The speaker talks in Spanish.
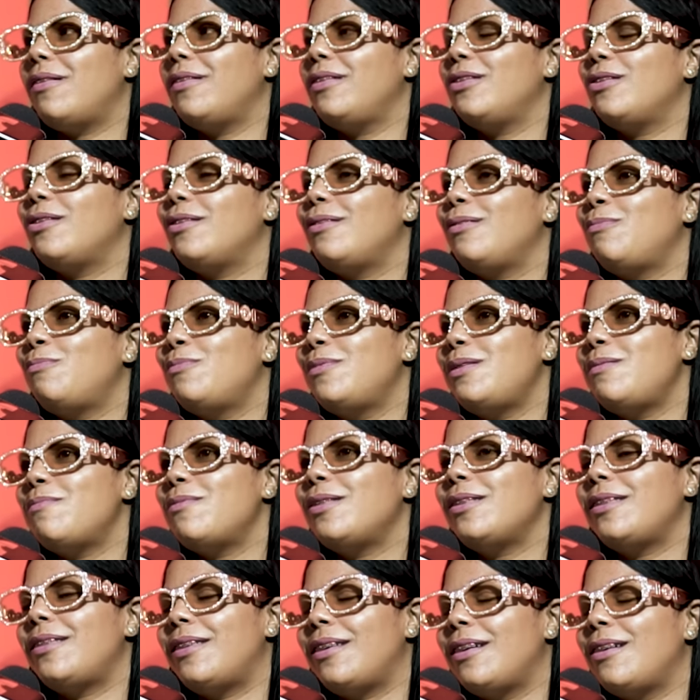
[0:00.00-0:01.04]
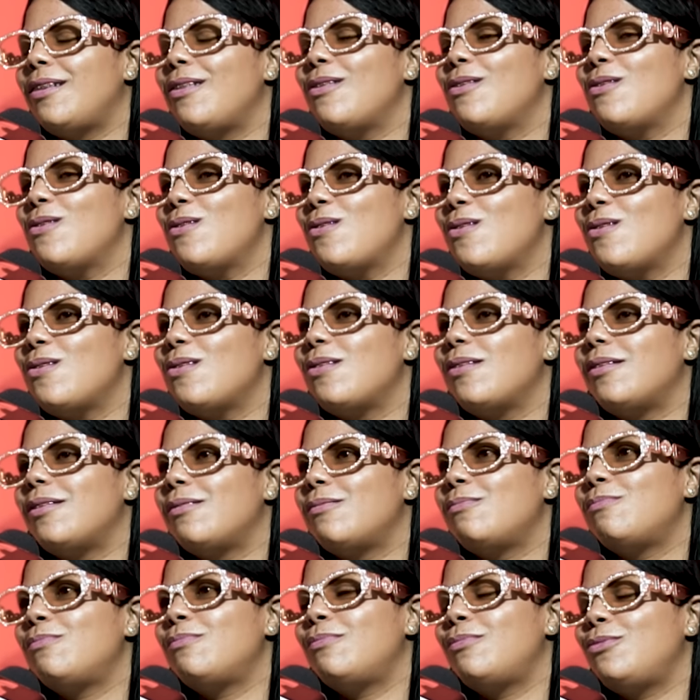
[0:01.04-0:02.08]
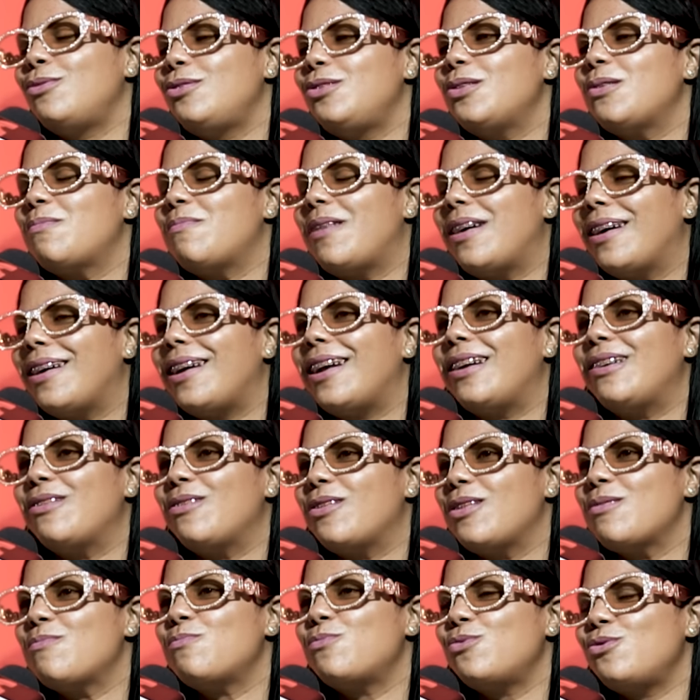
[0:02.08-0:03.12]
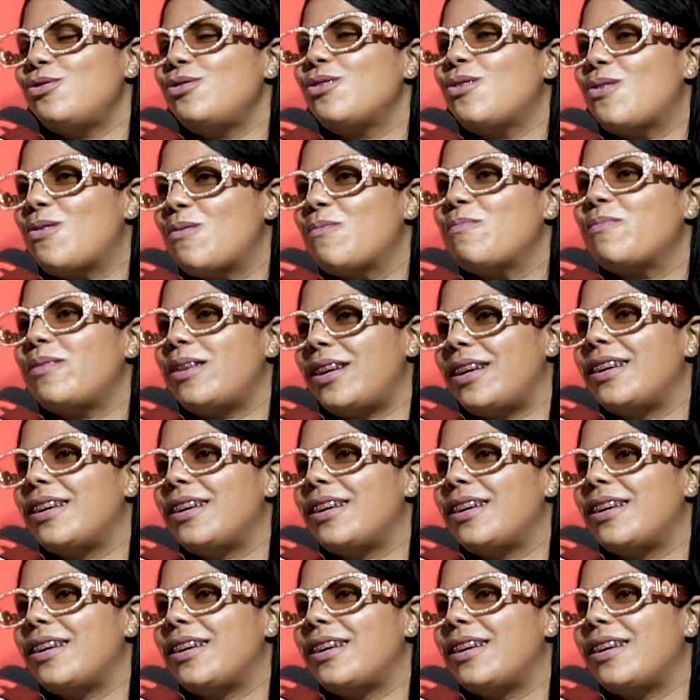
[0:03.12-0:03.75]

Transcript: yo misma tengo mucho más grano que muchos hombres.